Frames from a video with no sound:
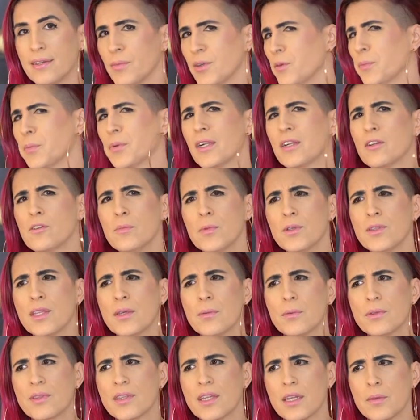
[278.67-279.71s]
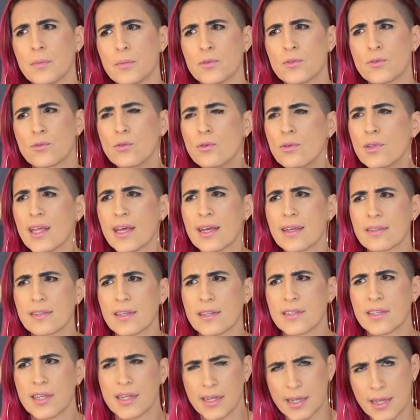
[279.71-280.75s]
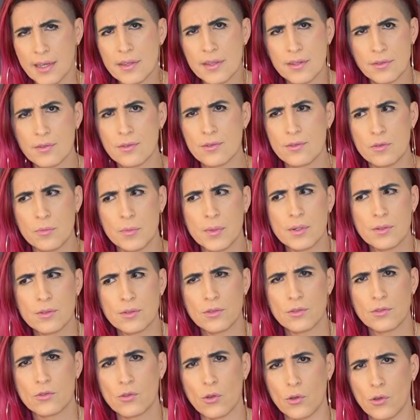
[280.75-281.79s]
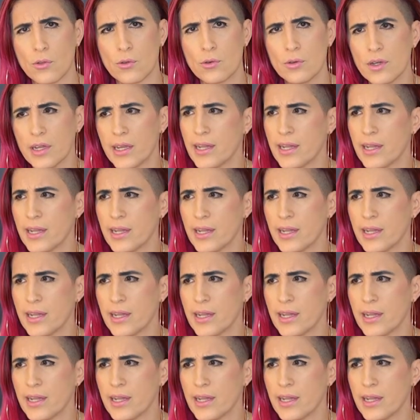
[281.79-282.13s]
pero por algún motivo tenemos dudas acerca de estos números todo